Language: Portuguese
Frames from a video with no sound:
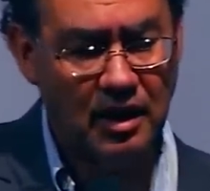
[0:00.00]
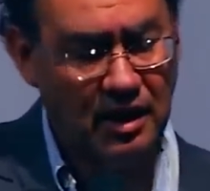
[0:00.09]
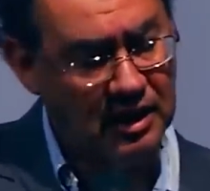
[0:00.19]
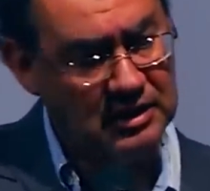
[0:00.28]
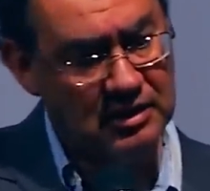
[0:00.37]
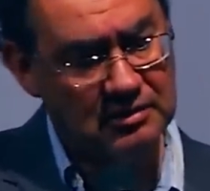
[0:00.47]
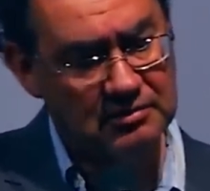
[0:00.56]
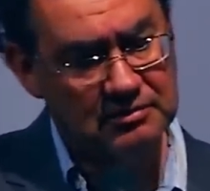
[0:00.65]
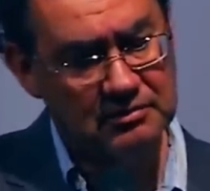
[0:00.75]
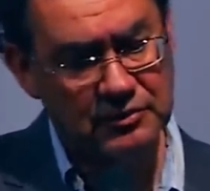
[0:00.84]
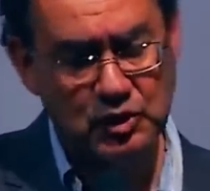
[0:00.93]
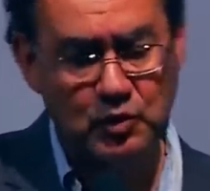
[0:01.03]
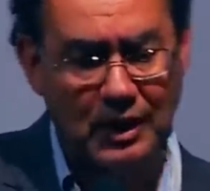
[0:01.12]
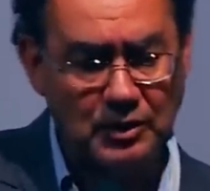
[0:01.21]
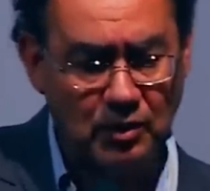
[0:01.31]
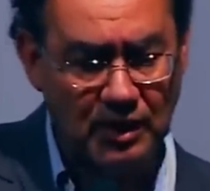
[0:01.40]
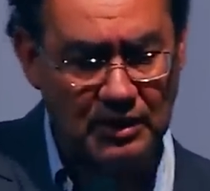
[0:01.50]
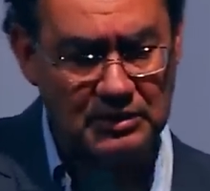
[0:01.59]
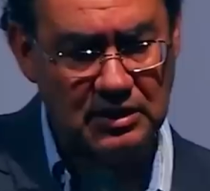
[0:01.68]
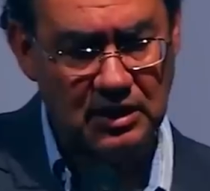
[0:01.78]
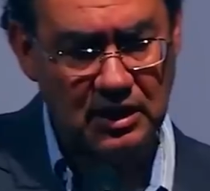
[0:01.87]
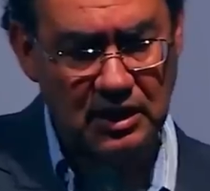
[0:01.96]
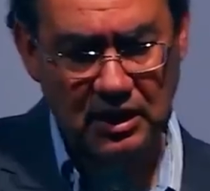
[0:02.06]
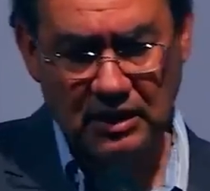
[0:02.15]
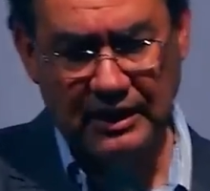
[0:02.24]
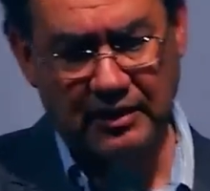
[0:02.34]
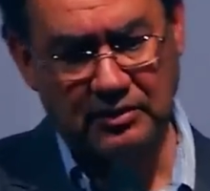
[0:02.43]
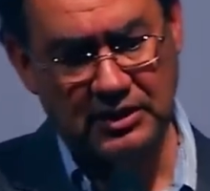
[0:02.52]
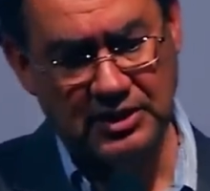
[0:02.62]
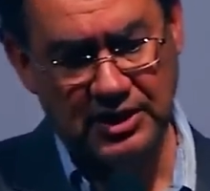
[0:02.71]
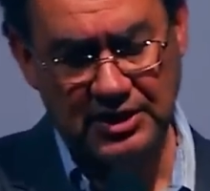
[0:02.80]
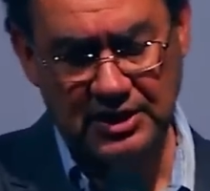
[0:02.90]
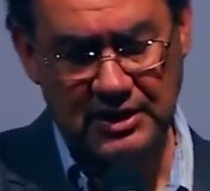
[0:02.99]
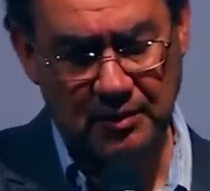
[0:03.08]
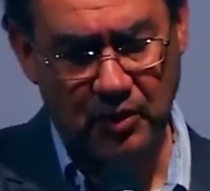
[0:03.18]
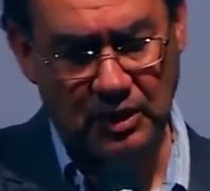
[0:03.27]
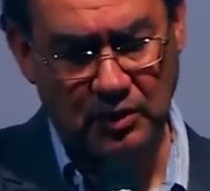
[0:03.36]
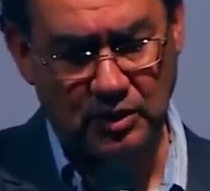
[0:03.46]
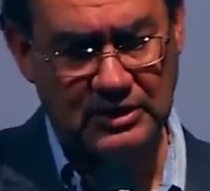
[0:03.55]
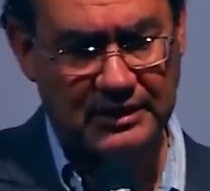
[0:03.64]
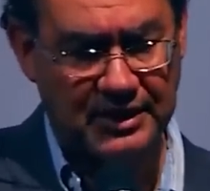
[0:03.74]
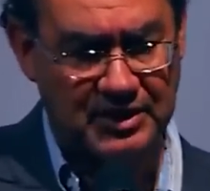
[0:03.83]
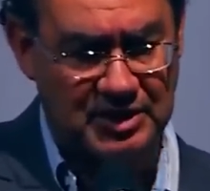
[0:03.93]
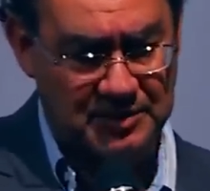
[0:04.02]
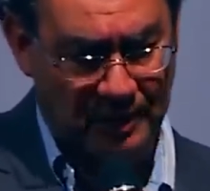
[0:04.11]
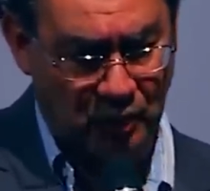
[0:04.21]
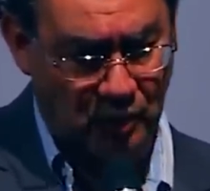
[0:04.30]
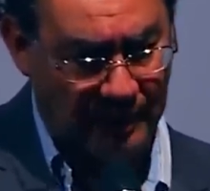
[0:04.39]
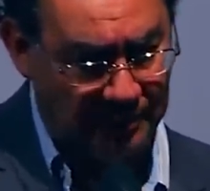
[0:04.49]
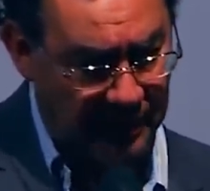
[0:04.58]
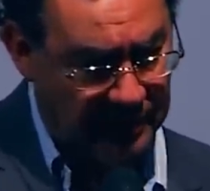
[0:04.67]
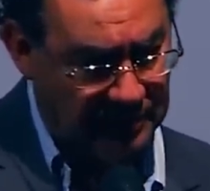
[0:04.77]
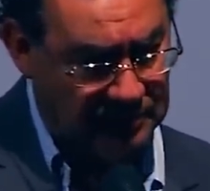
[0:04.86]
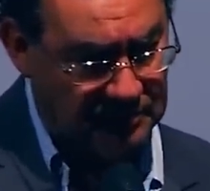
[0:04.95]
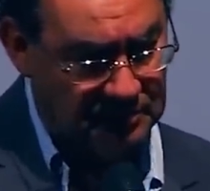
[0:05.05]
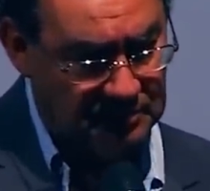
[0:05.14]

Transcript: A cada 24 horas. Claro, tem gente que demora dois a três dias para tomar banho.